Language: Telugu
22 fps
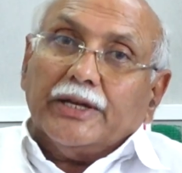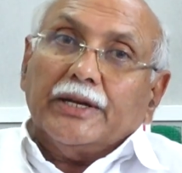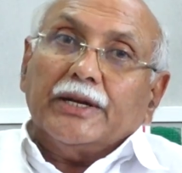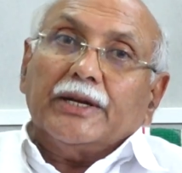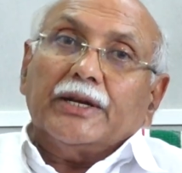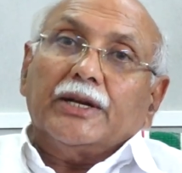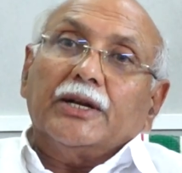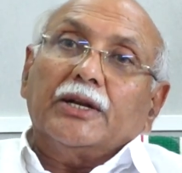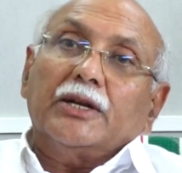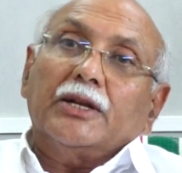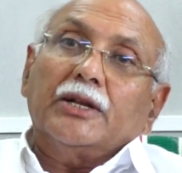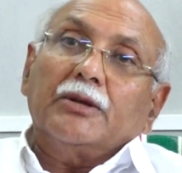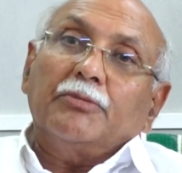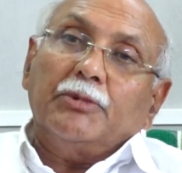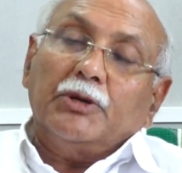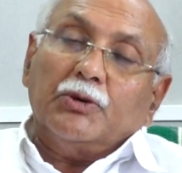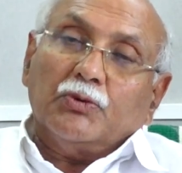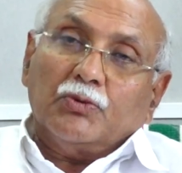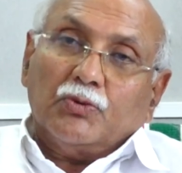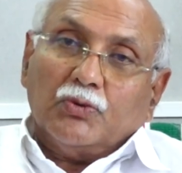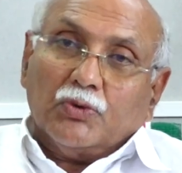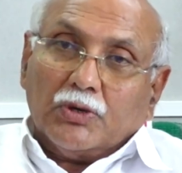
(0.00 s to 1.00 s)
ఏంటంటే
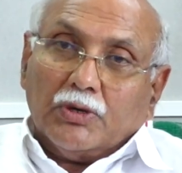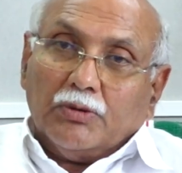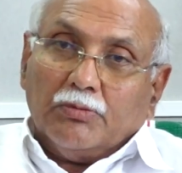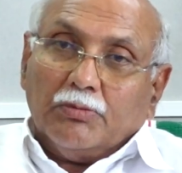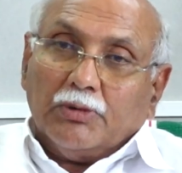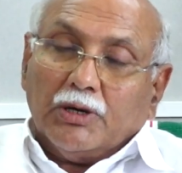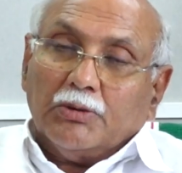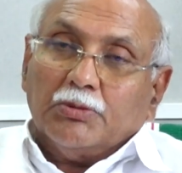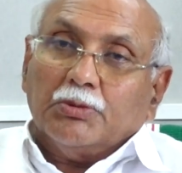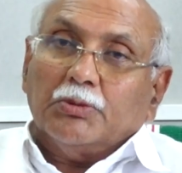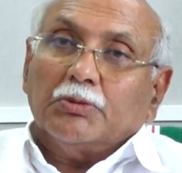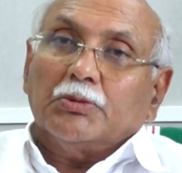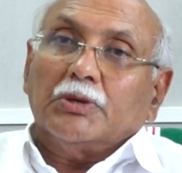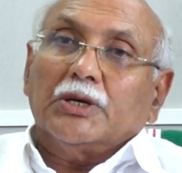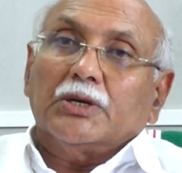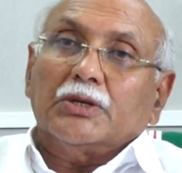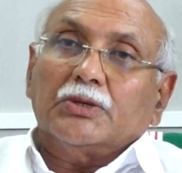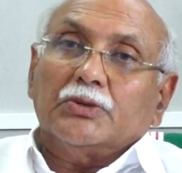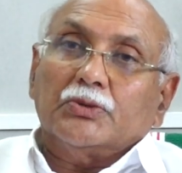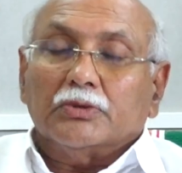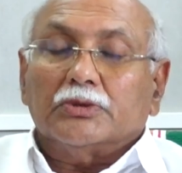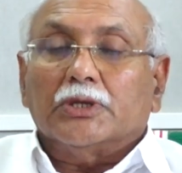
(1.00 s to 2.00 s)
మేము ఒక
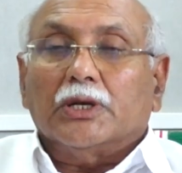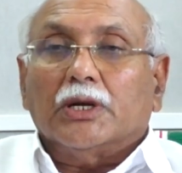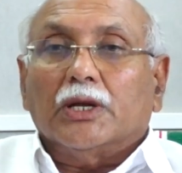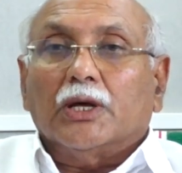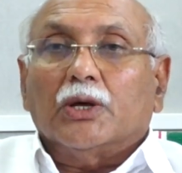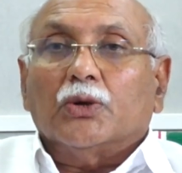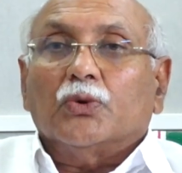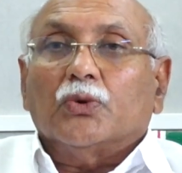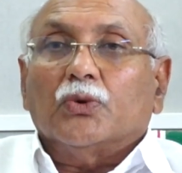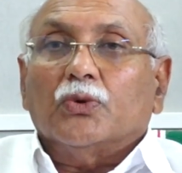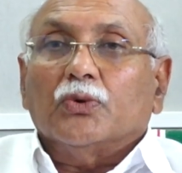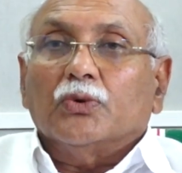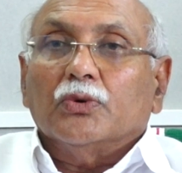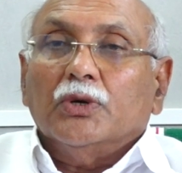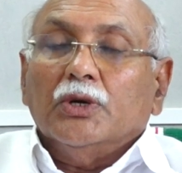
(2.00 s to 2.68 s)
మహబూబ్నగర్ జిల్లాలో